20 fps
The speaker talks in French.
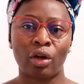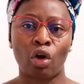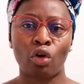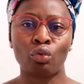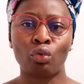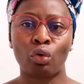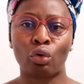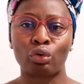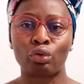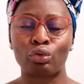
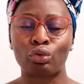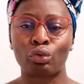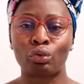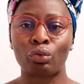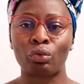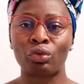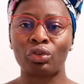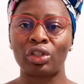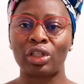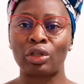Quand nous
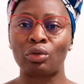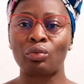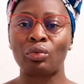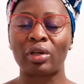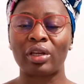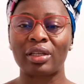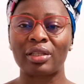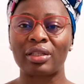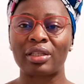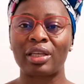retournons chez
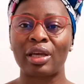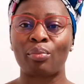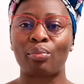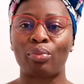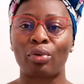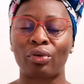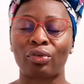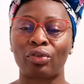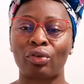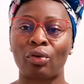nous, qu'est-ce qui est
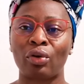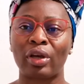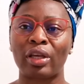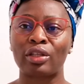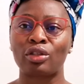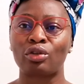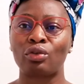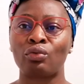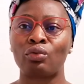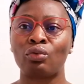important
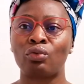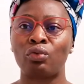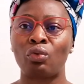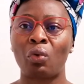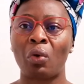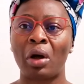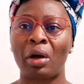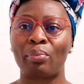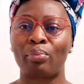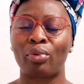Qu'est-ce que nous
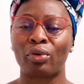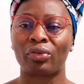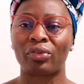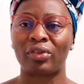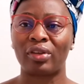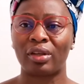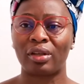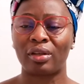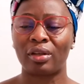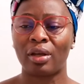voulons
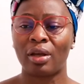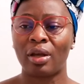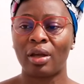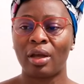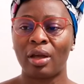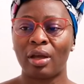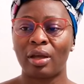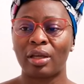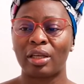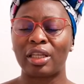apporter
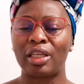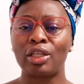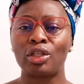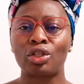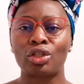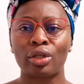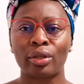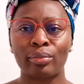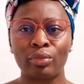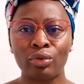Qui
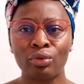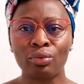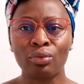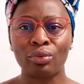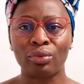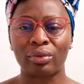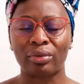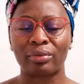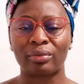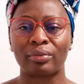
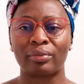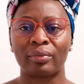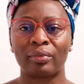sommes-nous